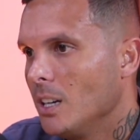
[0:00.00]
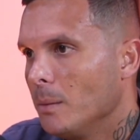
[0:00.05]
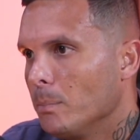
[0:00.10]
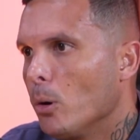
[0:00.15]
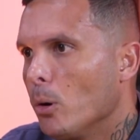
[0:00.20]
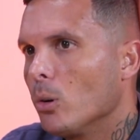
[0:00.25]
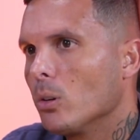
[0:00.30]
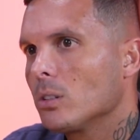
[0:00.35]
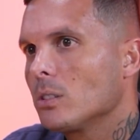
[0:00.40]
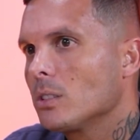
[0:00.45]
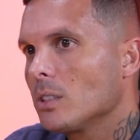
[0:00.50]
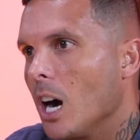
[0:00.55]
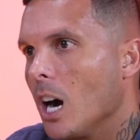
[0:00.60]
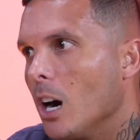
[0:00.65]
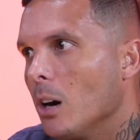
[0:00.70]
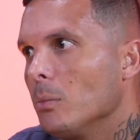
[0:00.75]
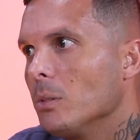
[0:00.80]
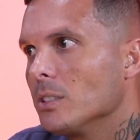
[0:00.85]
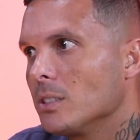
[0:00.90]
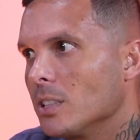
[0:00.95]
Pô,
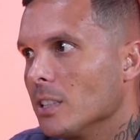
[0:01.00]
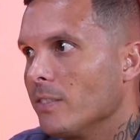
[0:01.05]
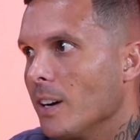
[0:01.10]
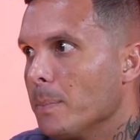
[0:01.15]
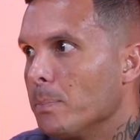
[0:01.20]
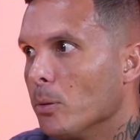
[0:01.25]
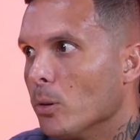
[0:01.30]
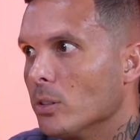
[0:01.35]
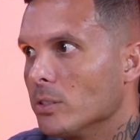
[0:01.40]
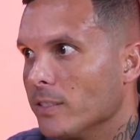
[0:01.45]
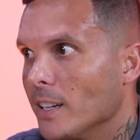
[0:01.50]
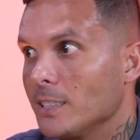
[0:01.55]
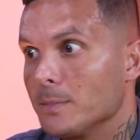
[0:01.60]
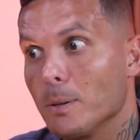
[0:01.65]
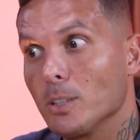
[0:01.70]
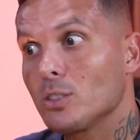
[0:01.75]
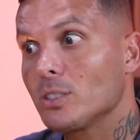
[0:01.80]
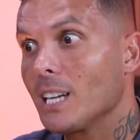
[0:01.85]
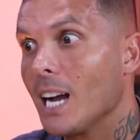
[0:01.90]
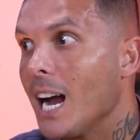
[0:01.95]
calma, você vai, pô, você vai se
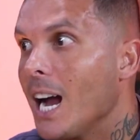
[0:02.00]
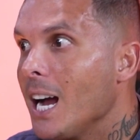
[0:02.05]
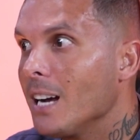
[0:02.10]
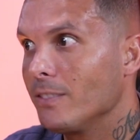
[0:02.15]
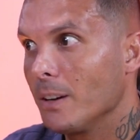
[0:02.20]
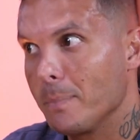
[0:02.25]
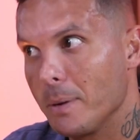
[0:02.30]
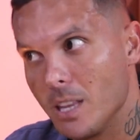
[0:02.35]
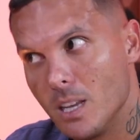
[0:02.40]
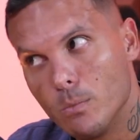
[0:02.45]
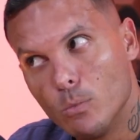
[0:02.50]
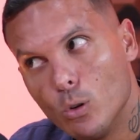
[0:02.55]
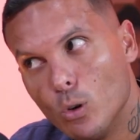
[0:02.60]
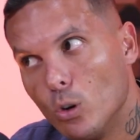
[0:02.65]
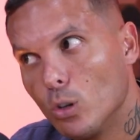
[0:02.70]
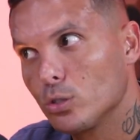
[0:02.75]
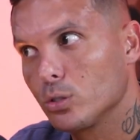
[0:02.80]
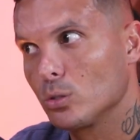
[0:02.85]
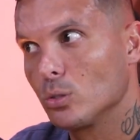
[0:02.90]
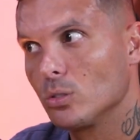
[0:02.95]
machucar, vai perder
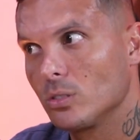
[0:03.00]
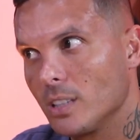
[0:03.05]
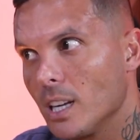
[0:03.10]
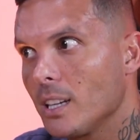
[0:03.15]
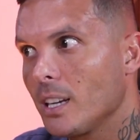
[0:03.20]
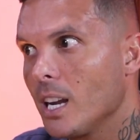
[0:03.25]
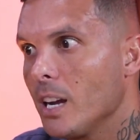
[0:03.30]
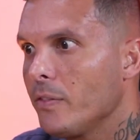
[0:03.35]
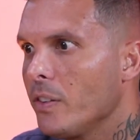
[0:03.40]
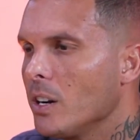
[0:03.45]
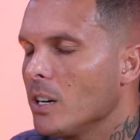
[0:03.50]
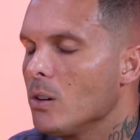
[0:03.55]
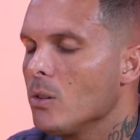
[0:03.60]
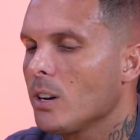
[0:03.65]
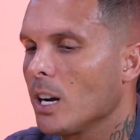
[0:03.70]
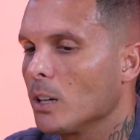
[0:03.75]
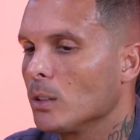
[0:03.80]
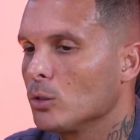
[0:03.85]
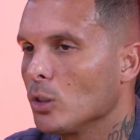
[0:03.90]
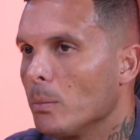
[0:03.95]
músculo, não sei o quê. Eu falei, não,
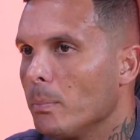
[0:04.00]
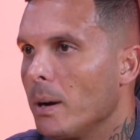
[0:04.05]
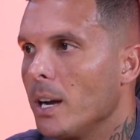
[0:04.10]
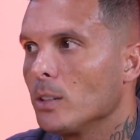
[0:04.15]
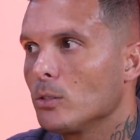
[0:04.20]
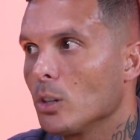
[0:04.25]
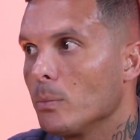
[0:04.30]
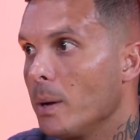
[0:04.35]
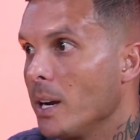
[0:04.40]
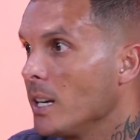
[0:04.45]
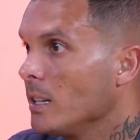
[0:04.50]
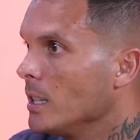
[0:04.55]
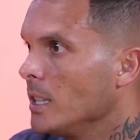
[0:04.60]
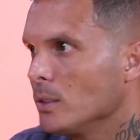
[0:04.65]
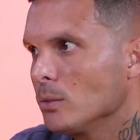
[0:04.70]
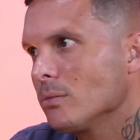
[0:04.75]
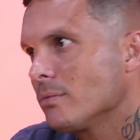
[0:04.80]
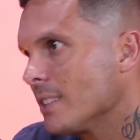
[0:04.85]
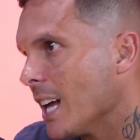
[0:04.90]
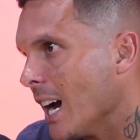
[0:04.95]
cara, eu tô bem, eu tô bem. E
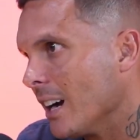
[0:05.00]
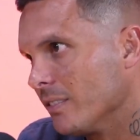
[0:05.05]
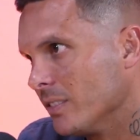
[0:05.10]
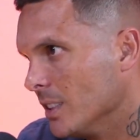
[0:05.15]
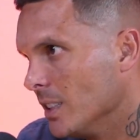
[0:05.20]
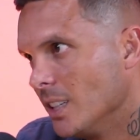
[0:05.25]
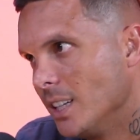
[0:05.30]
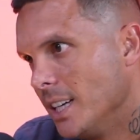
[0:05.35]
não tava.